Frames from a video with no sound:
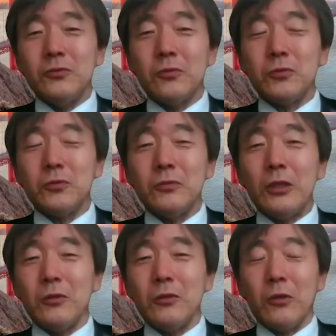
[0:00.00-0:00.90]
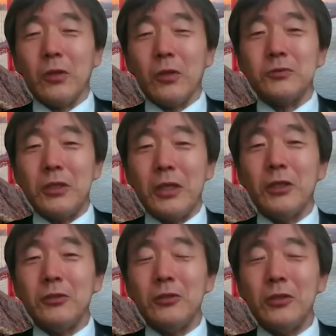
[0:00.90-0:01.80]
うことになってるからおかしくって、
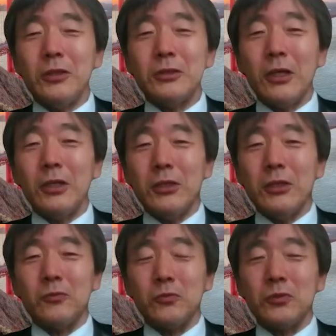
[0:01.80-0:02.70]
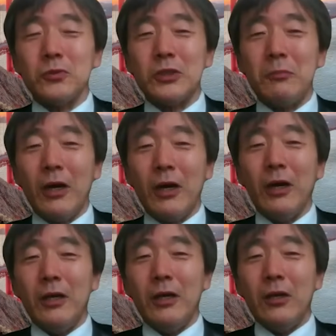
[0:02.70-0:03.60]
だんだん下がっていくことにすれば、
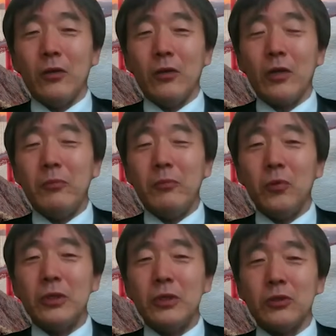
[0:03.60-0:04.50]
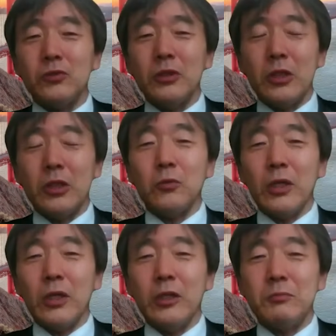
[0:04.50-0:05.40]
うん。壁を越えたら急に手取り
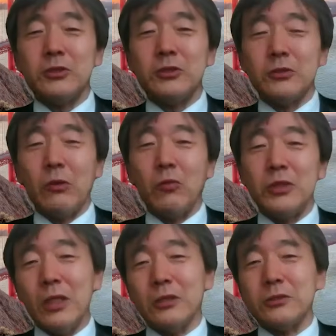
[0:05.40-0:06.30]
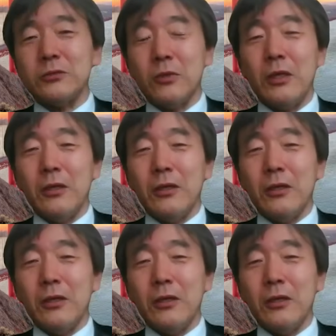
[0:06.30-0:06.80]
が減りますっていうのは起きないんですよね。